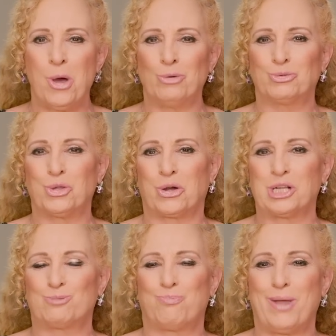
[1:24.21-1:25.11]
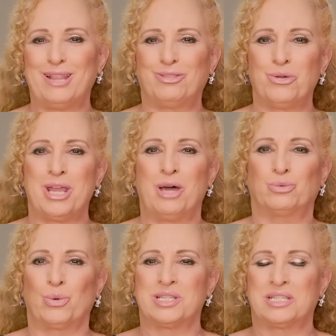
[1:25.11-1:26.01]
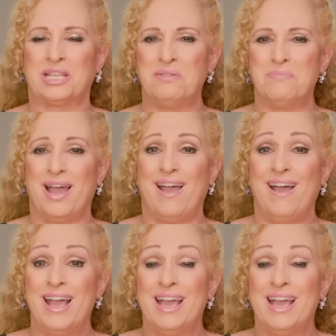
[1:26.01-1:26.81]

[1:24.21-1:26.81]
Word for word: autorrespeto y autoestima